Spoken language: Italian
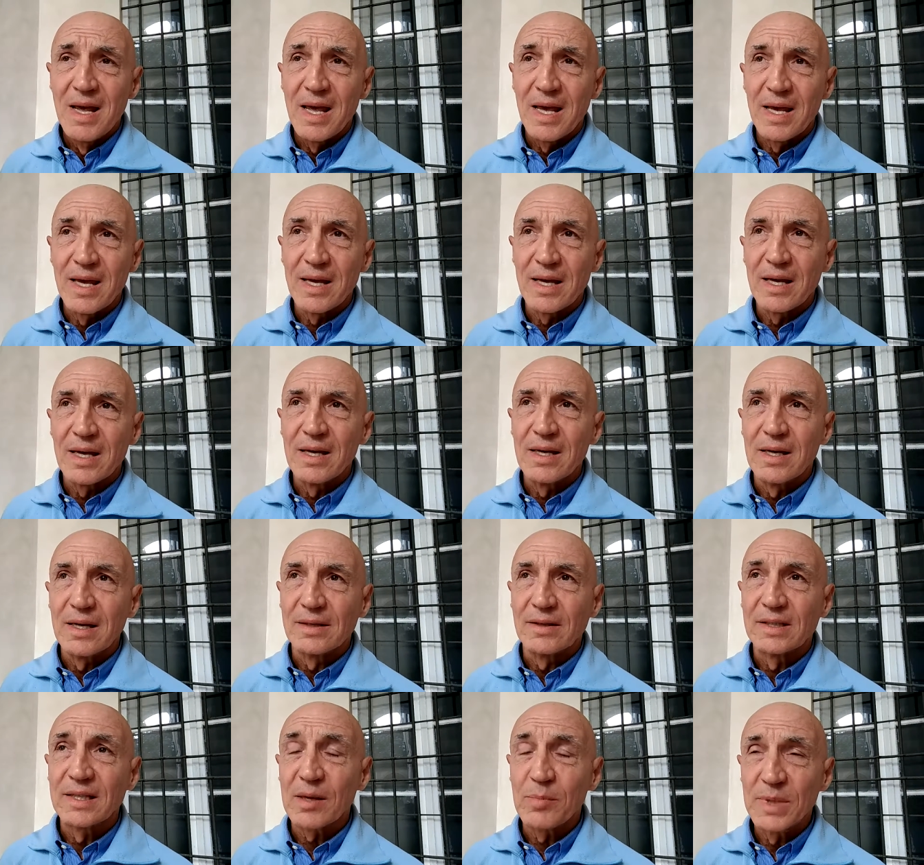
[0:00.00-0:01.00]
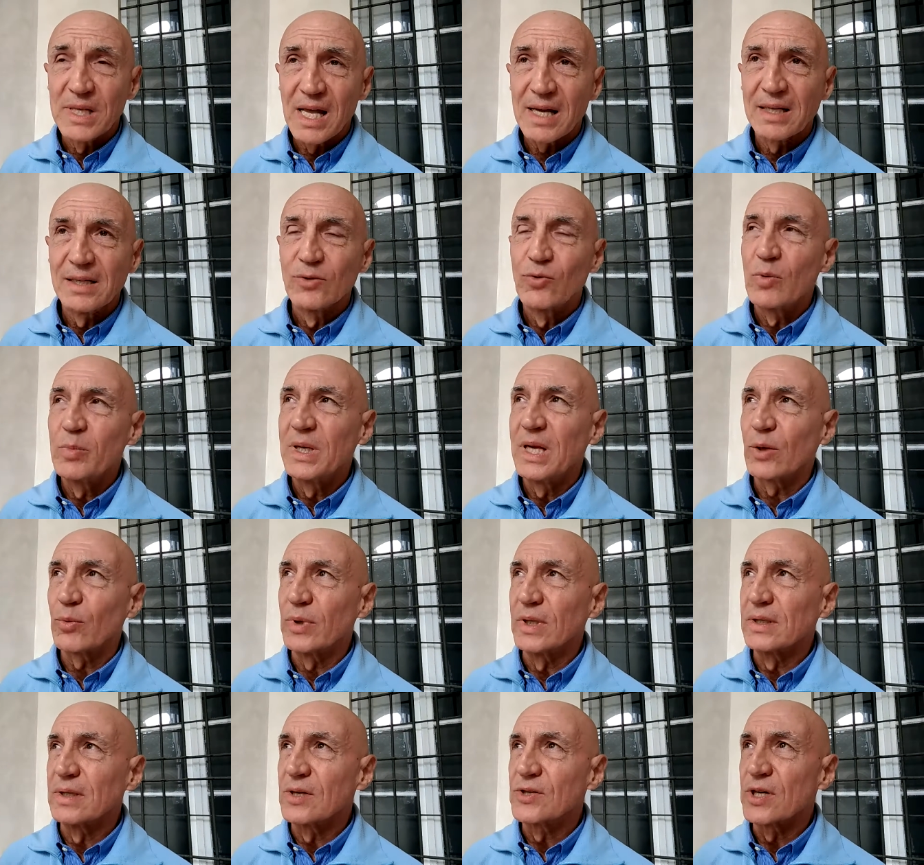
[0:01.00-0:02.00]
e eh, terminare nel
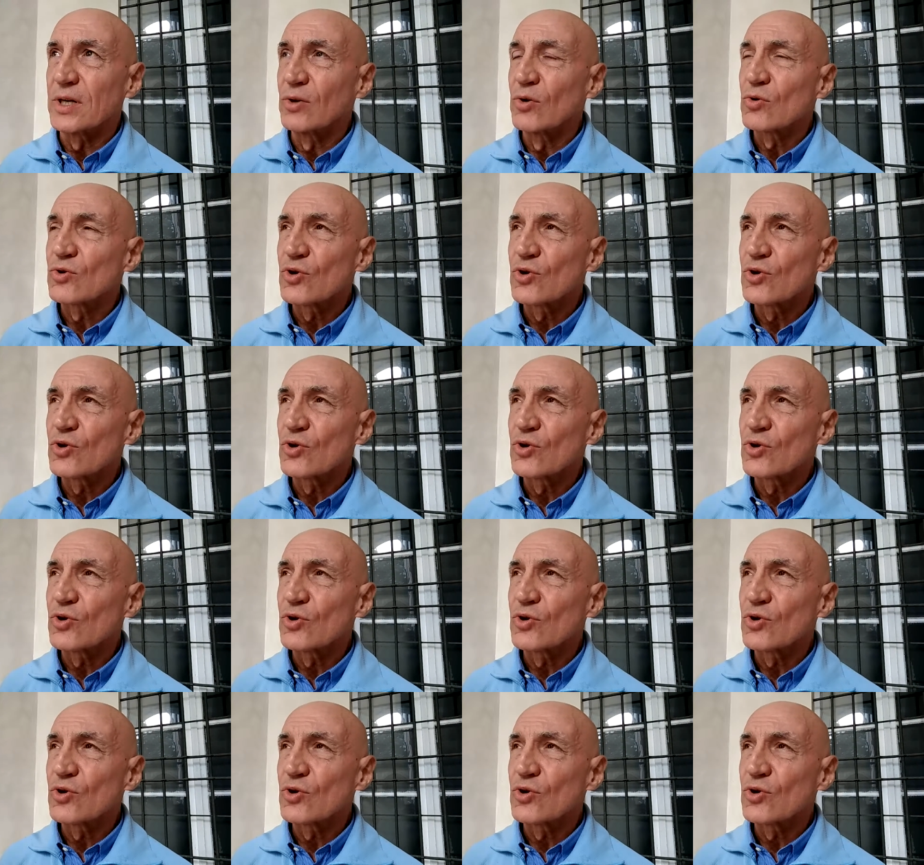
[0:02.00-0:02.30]
2015.